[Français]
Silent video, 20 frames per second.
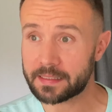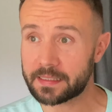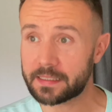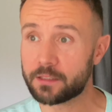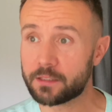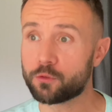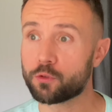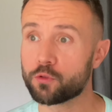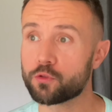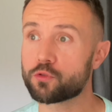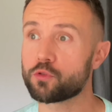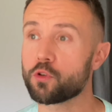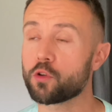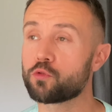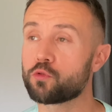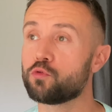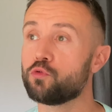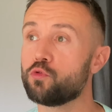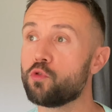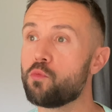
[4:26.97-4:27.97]
il te
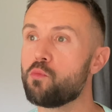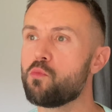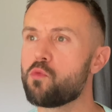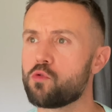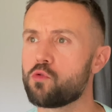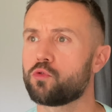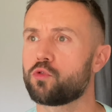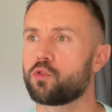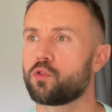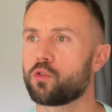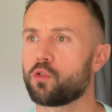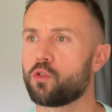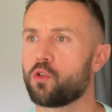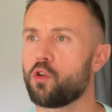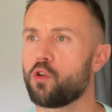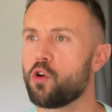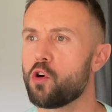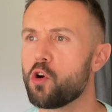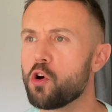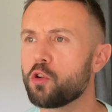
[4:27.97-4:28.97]
sortent une montre
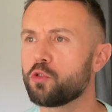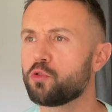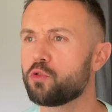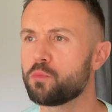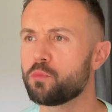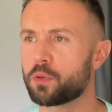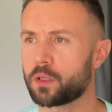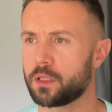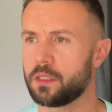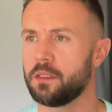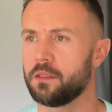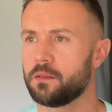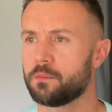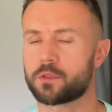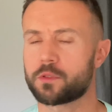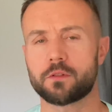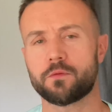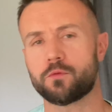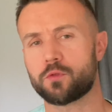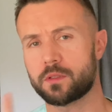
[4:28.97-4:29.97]
hors de prix.
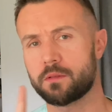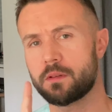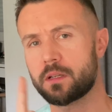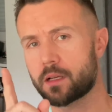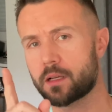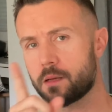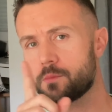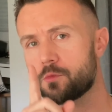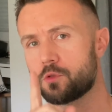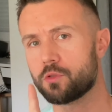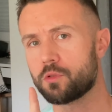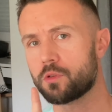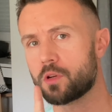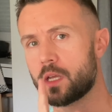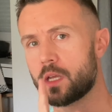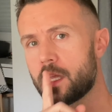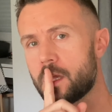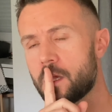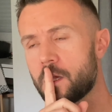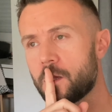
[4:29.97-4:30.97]
Parce qu'il faut savoir quand même que
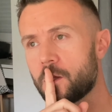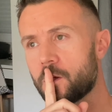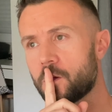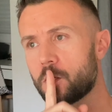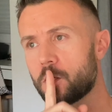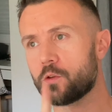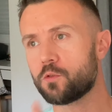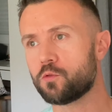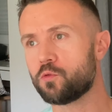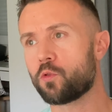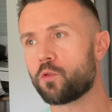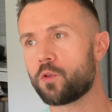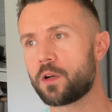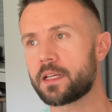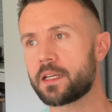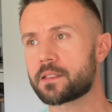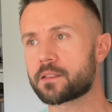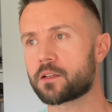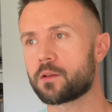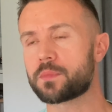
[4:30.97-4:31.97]
euh, une
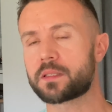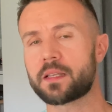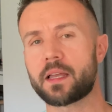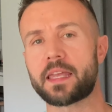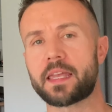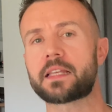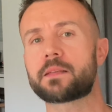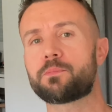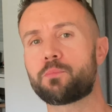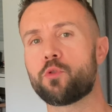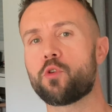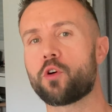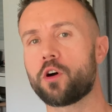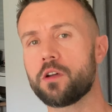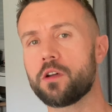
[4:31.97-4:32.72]
Rolex comme ça, Explorer,